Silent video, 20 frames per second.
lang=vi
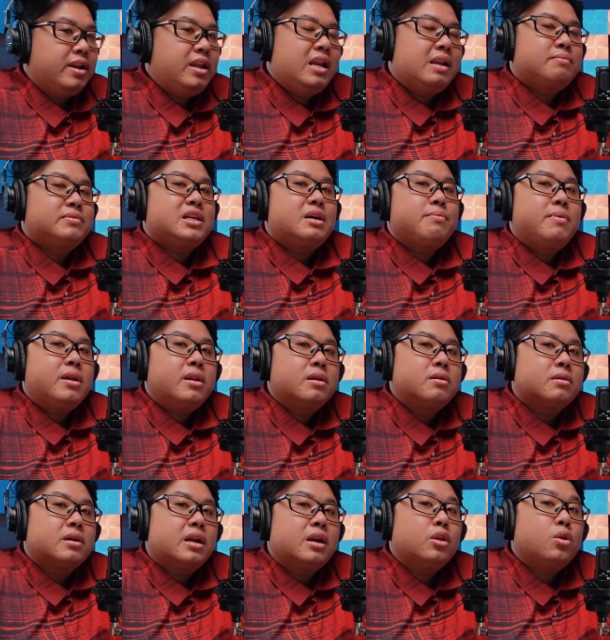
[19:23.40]
vậy thì làm sao
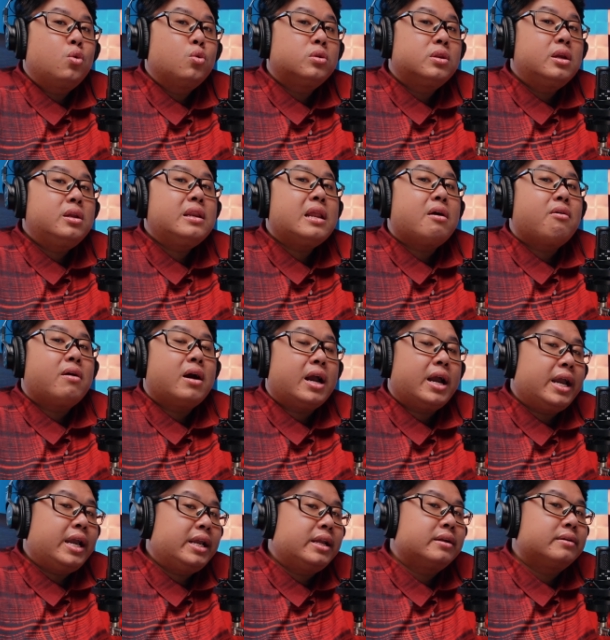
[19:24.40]
biết được là nó thu tiếng nào
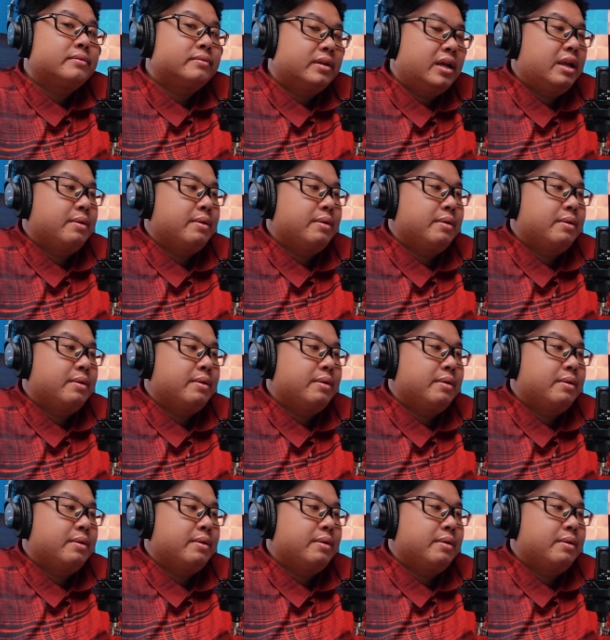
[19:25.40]
hay